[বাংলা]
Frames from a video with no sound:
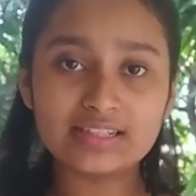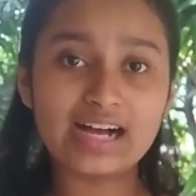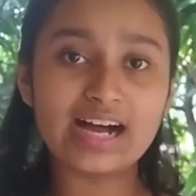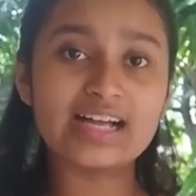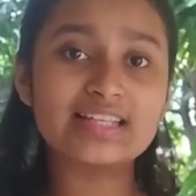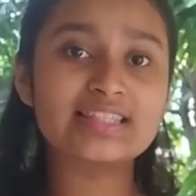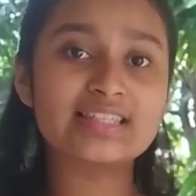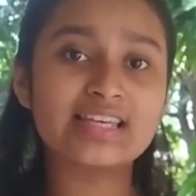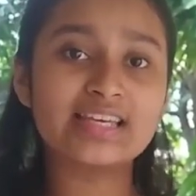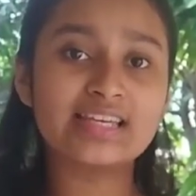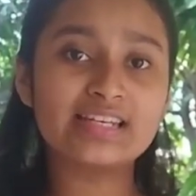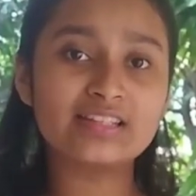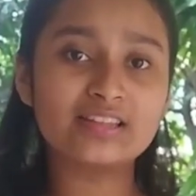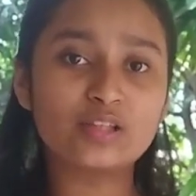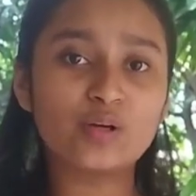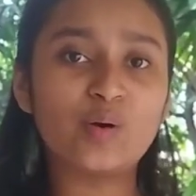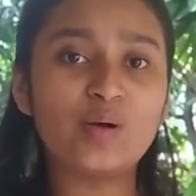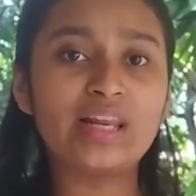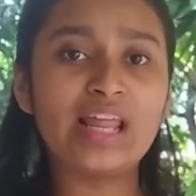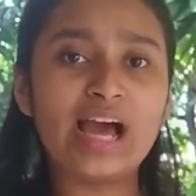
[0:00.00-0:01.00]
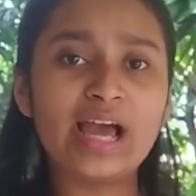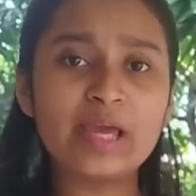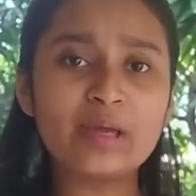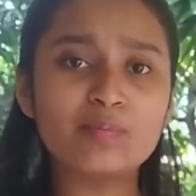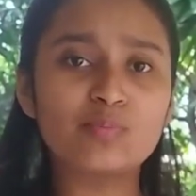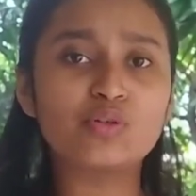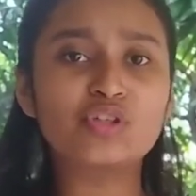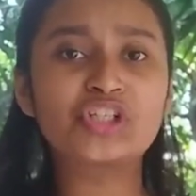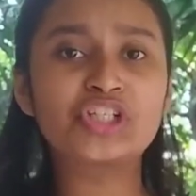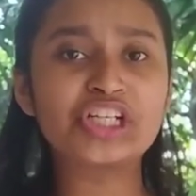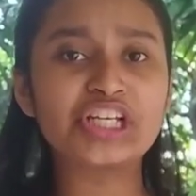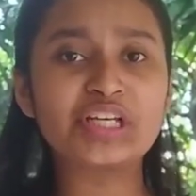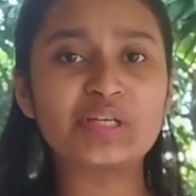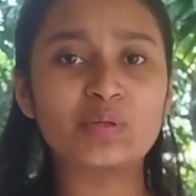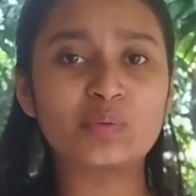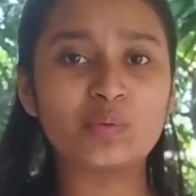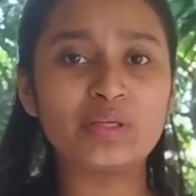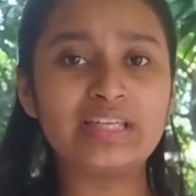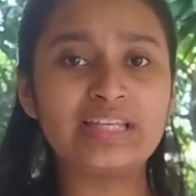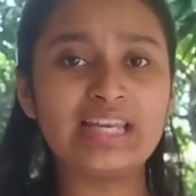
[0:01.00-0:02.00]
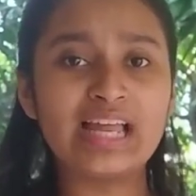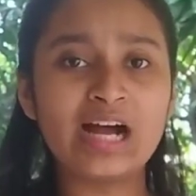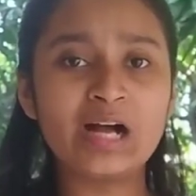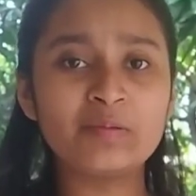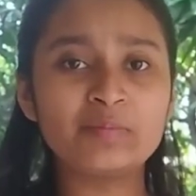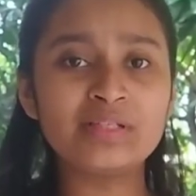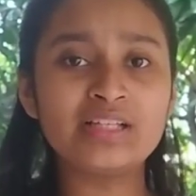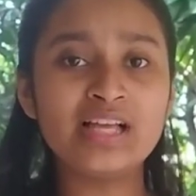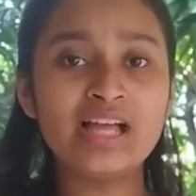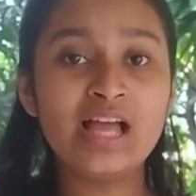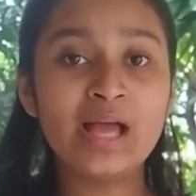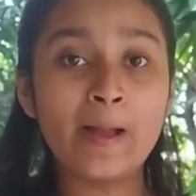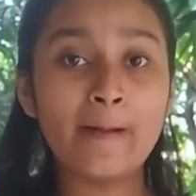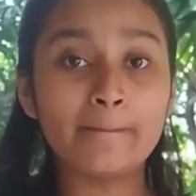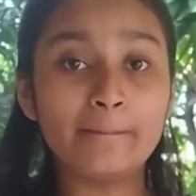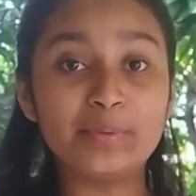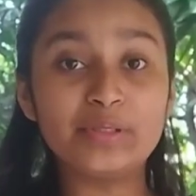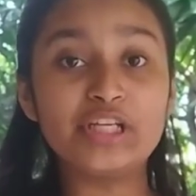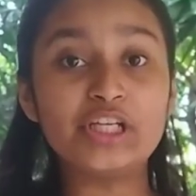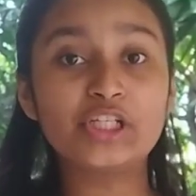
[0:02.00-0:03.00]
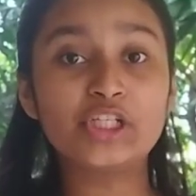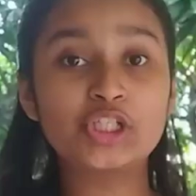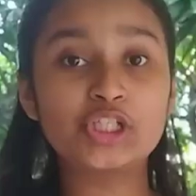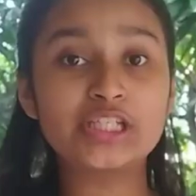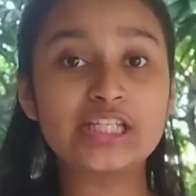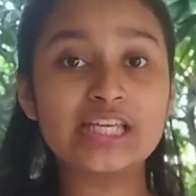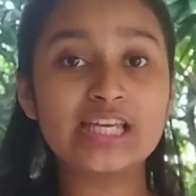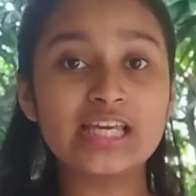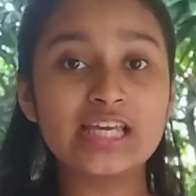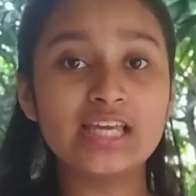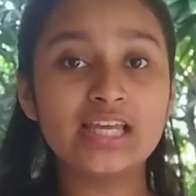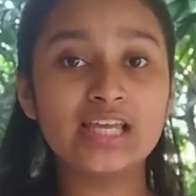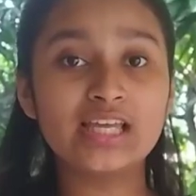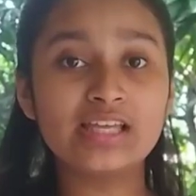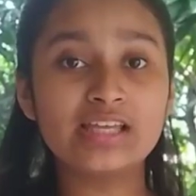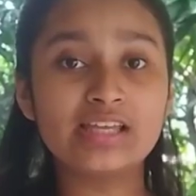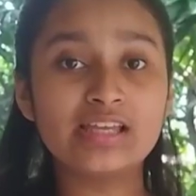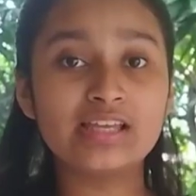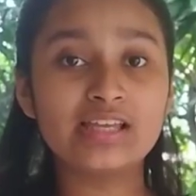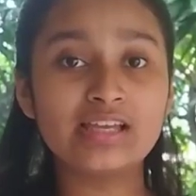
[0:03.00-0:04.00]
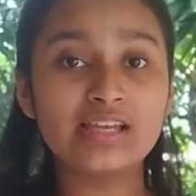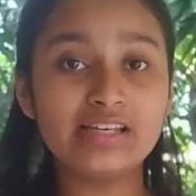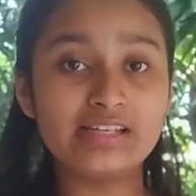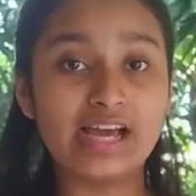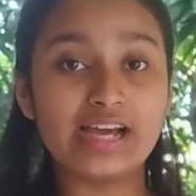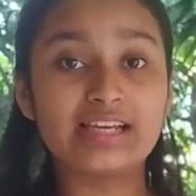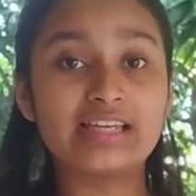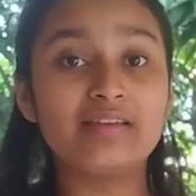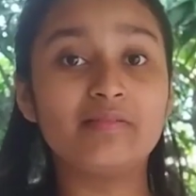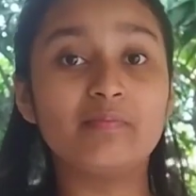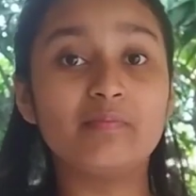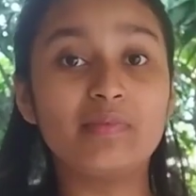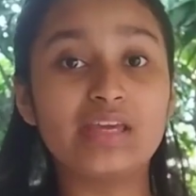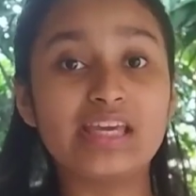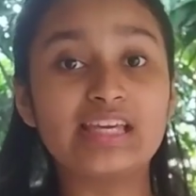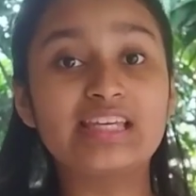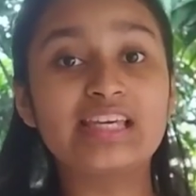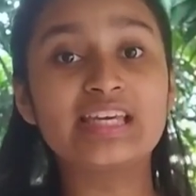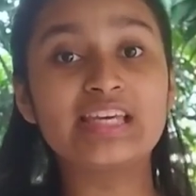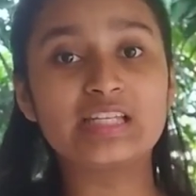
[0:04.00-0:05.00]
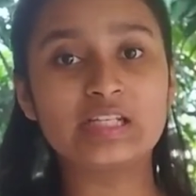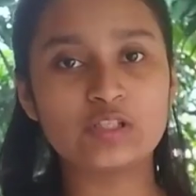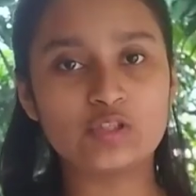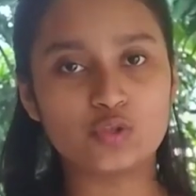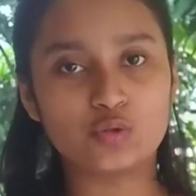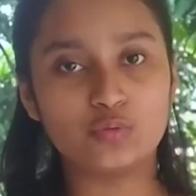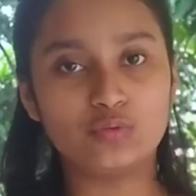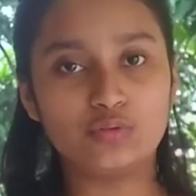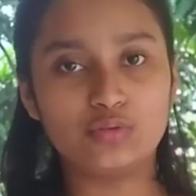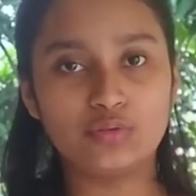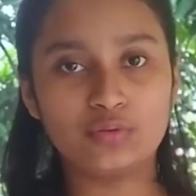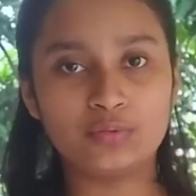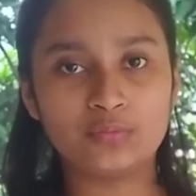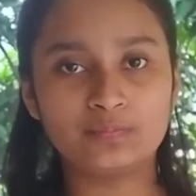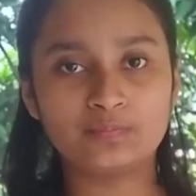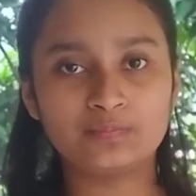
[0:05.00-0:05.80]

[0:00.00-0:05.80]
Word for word: গাছের তলায় বসে রইলাম বৃষ্টি নাকি মেঘের জন্য